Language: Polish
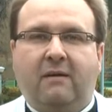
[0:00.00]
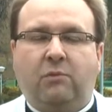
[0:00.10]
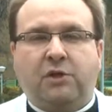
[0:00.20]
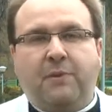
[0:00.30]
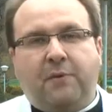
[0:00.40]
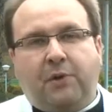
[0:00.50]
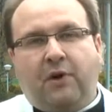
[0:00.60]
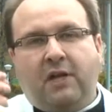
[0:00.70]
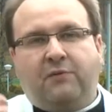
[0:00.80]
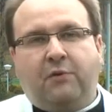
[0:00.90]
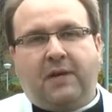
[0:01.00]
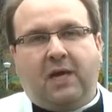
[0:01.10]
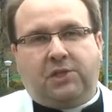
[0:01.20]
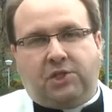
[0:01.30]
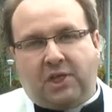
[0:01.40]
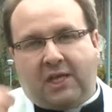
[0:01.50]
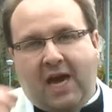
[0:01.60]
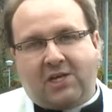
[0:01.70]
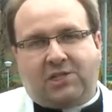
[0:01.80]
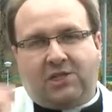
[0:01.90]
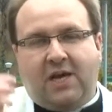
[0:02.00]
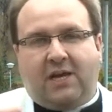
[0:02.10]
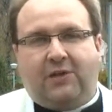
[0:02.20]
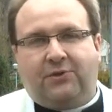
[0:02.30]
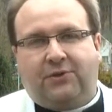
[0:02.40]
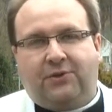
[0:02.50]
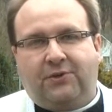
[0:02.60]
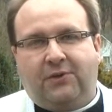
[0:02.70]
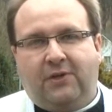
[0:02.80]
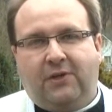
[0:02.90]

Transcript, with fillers: Możemy sobie, kochani, wyobrazić, że każde ziarenko